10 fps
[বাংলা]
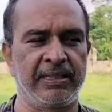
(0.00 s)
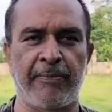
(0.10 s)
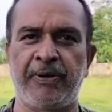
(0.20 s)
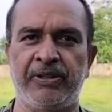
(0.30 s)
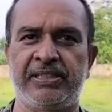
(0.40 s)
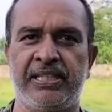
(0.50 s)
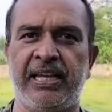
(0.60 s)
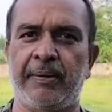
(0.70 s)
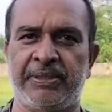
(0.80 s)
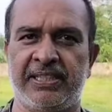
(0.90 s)
দাফন হয়েছে
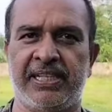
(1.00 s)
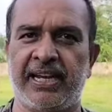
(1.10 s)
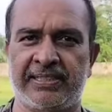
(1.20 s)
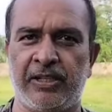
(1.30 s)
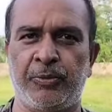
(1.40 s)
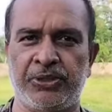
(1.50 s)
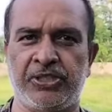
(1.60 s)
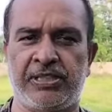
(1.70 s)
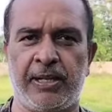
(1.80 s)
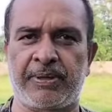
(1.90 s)
আমি সে জানাজায়
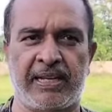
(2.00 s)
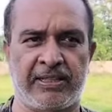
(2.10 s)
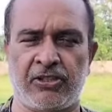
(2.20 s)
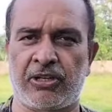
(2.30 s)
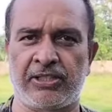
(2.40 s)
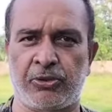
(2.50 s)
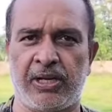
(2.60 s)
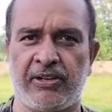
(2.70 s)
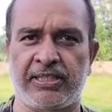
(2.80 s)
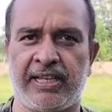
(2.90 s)
উপস্থিত ছিলাম কালকে সকাল
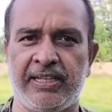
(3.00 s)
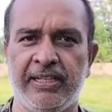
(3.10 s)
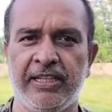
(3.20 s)
সোয়া নয়টায়